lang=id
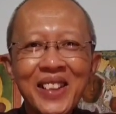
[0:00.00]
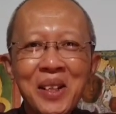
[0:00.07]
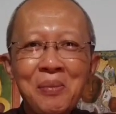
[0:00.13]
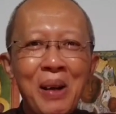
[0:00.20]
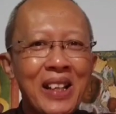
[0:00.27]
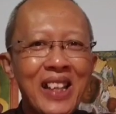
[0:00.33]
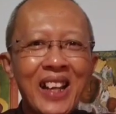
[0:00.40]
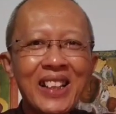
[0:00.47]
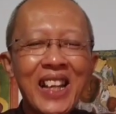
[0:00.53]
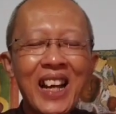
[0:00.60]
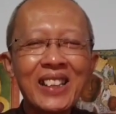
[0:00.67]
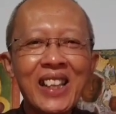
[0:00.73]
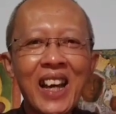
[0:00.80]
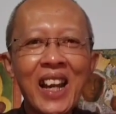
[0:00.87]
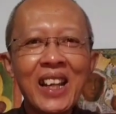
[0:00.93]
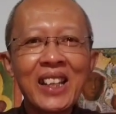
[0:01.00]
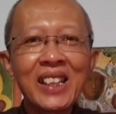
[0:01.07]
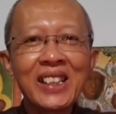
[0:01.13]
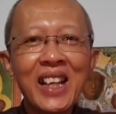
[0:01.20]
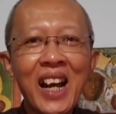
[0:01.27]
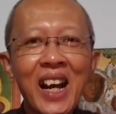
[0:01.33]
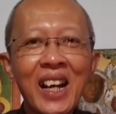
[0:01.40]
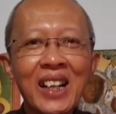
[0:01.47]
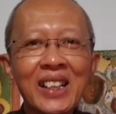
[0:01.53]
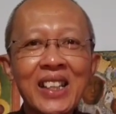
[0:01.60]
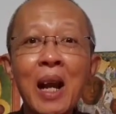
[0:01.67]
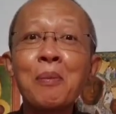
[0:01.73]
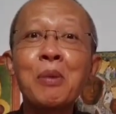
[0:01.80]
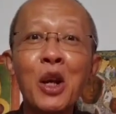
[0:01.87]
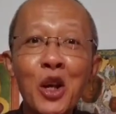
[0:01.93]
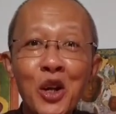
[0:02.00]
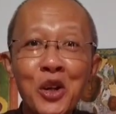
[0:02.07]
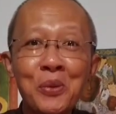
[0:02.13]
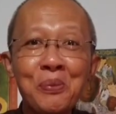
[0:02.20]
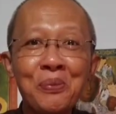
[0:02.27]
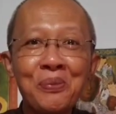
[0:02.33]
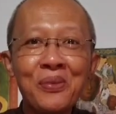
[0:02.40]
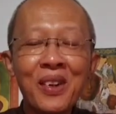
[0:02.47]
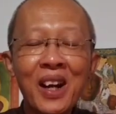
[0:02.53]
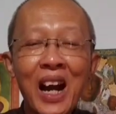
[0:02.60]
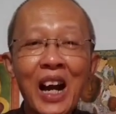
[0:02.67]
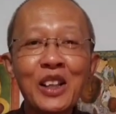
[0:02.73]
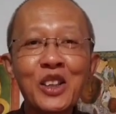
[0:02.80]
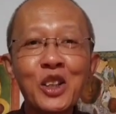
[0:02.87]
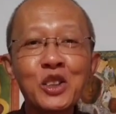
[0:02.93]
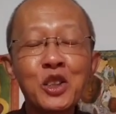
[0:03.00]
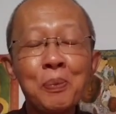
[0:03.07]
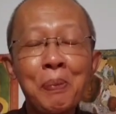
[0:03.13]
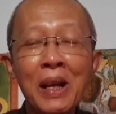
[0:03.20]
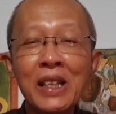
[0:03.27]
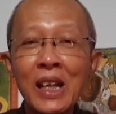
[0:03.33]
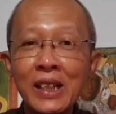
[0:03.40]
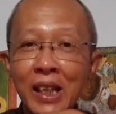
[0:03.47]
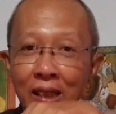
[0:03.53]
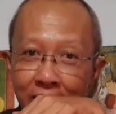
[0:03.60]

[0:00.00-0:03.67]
Banyak di antara kita yang belum, atau banyak di